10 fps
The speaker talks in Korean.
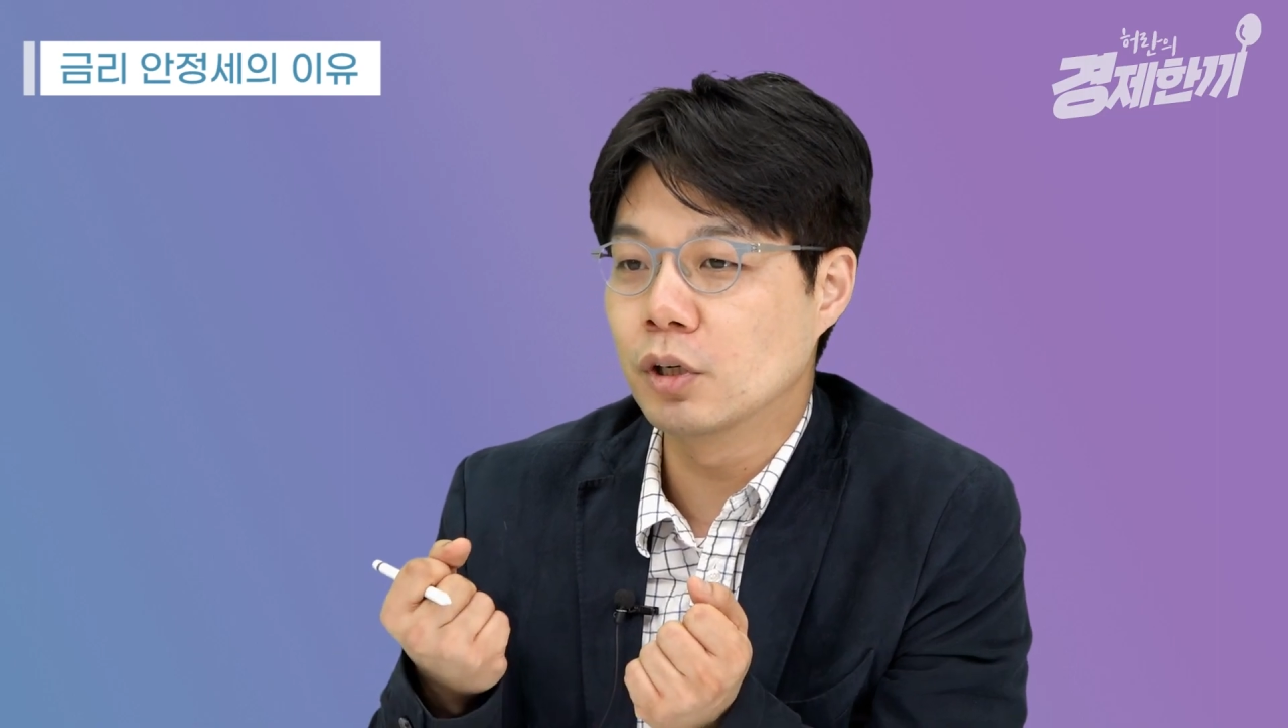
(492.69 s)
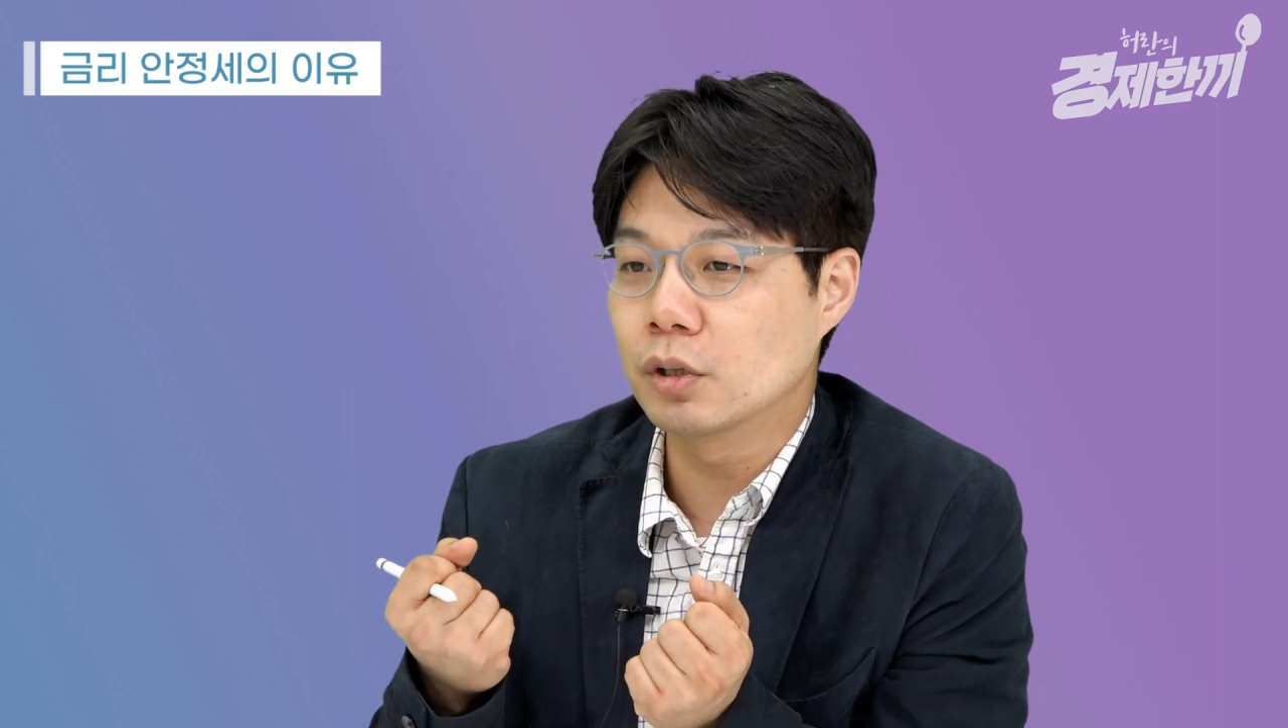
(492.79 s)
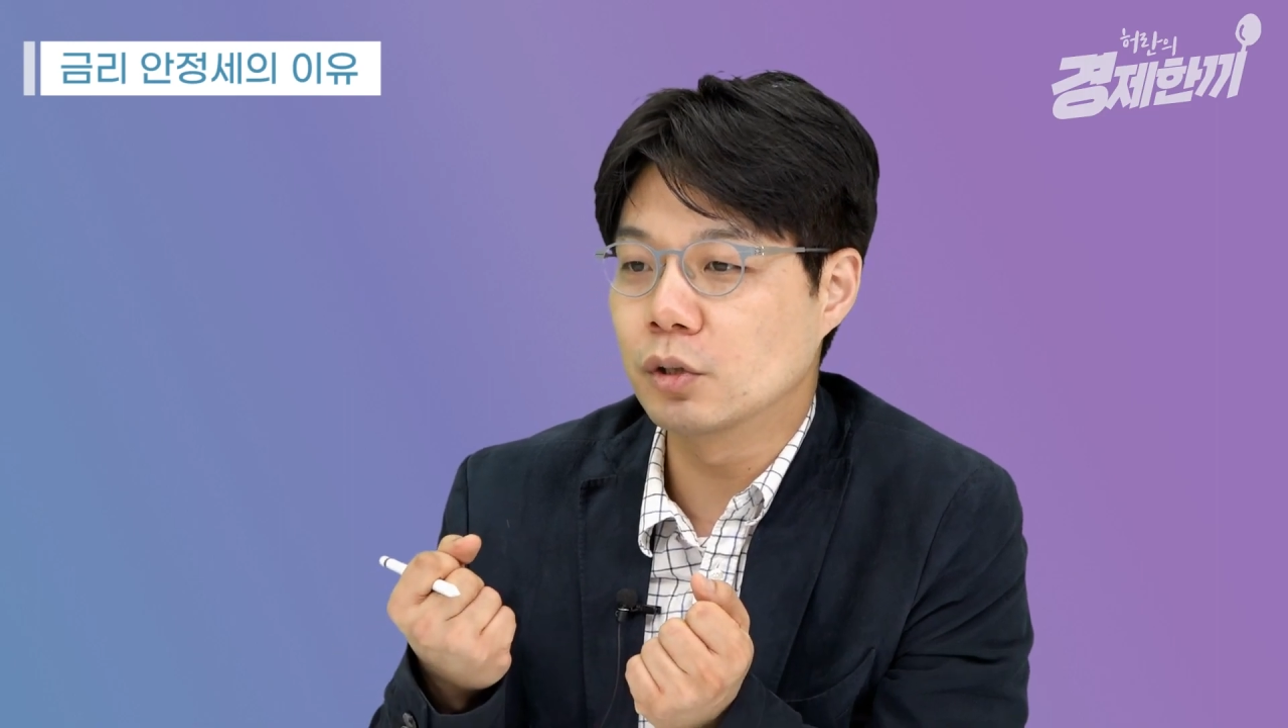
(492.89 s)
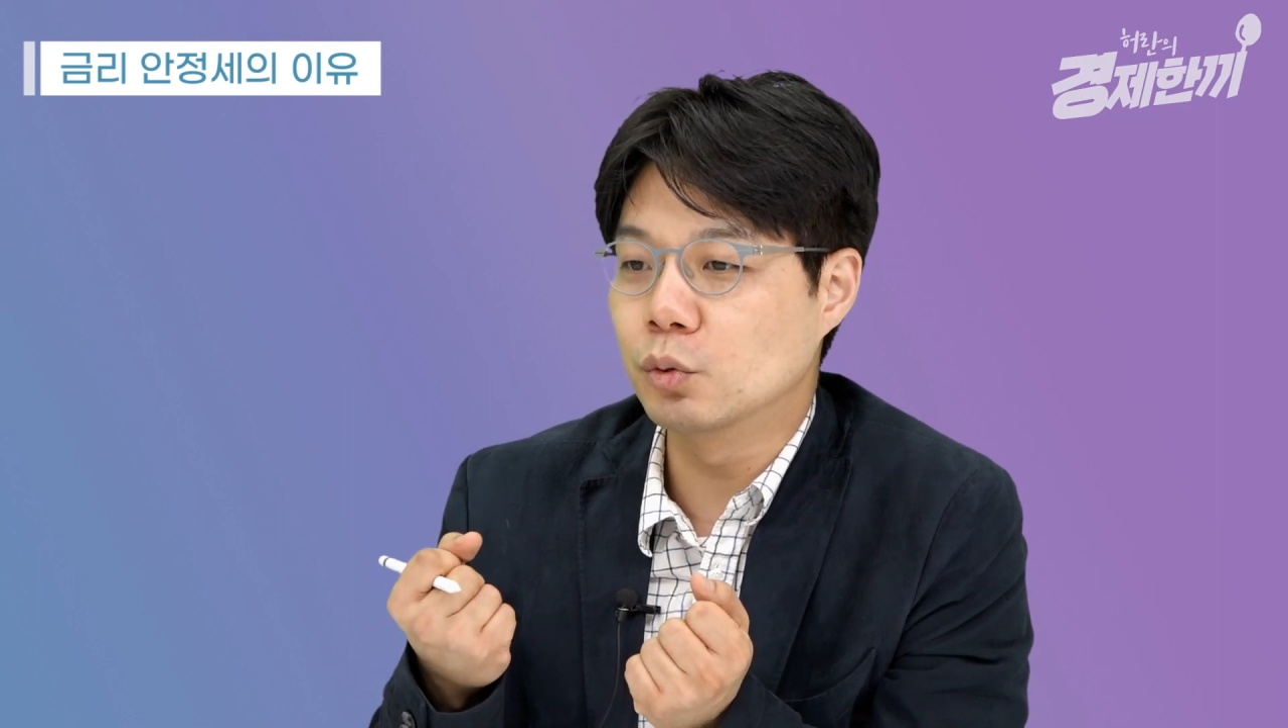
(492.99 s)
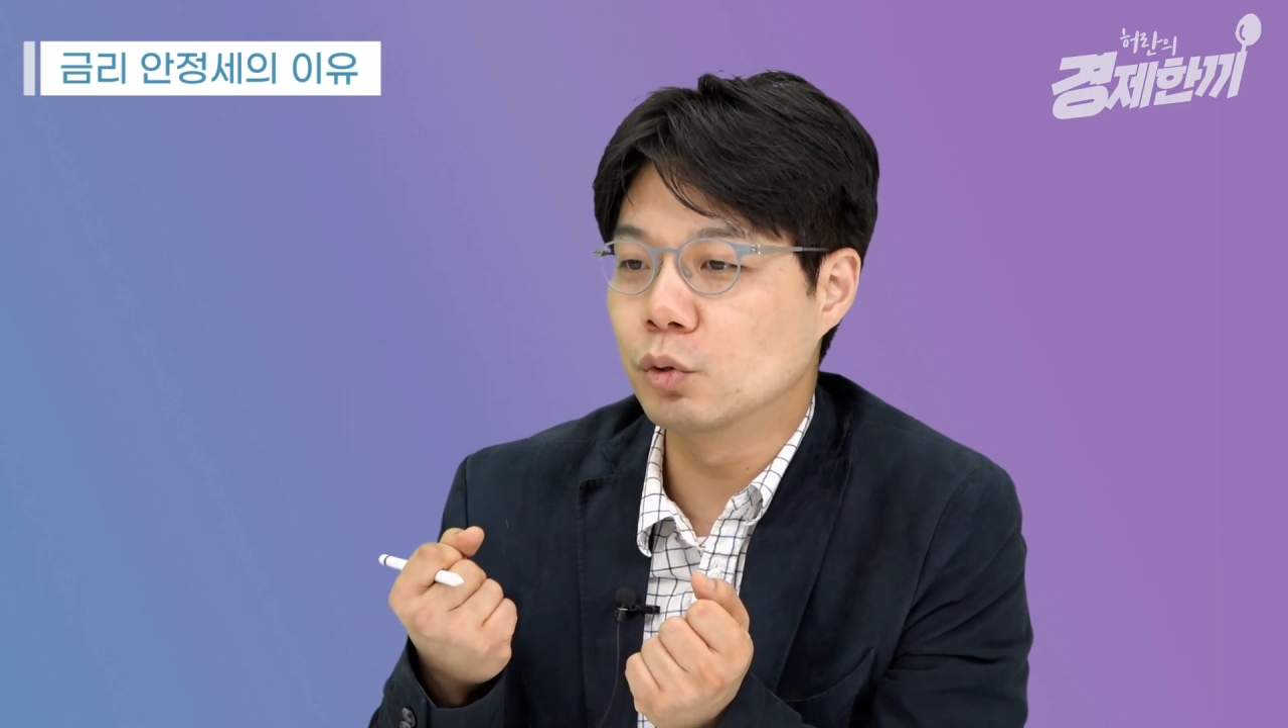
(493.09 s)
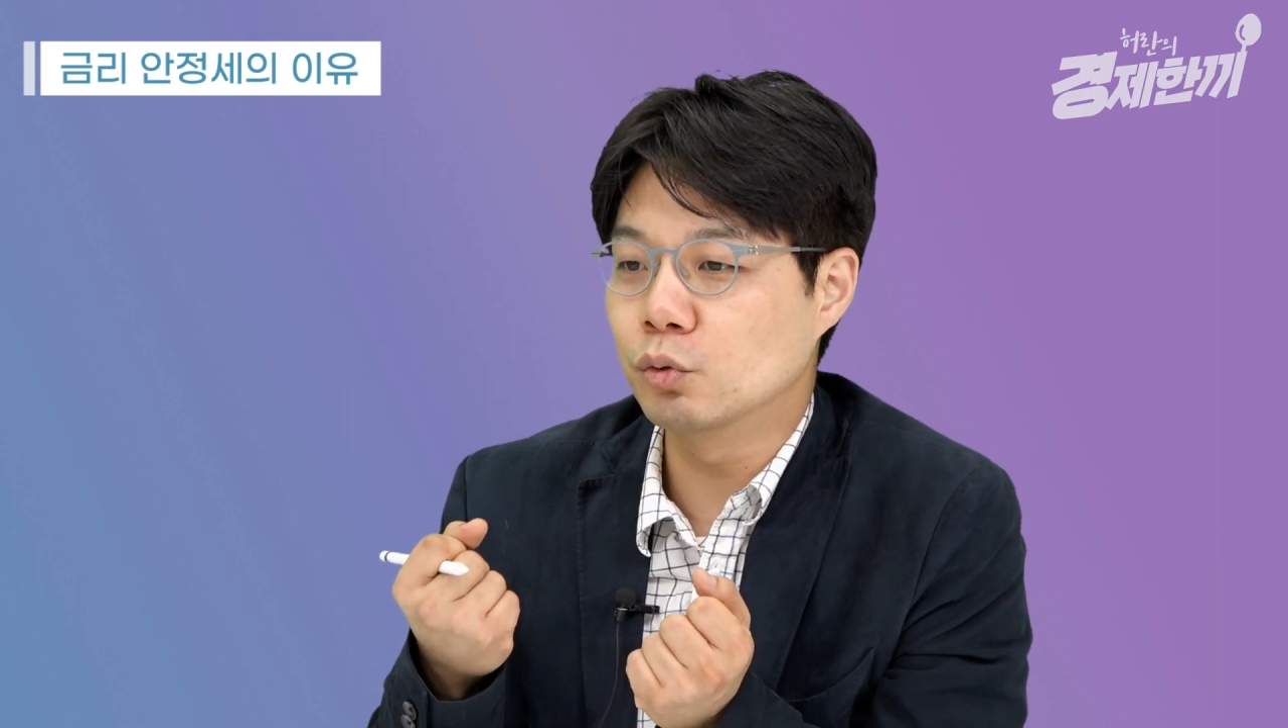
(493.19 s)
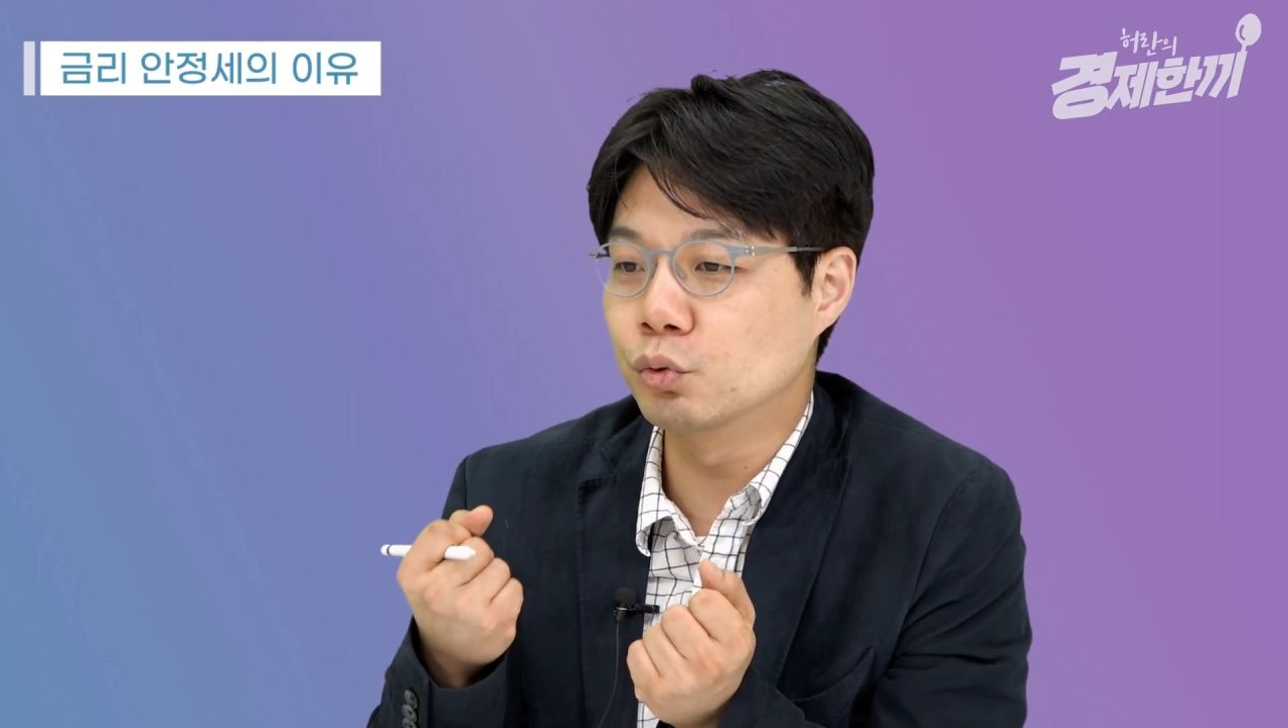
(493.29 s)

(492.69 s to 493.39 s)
그리고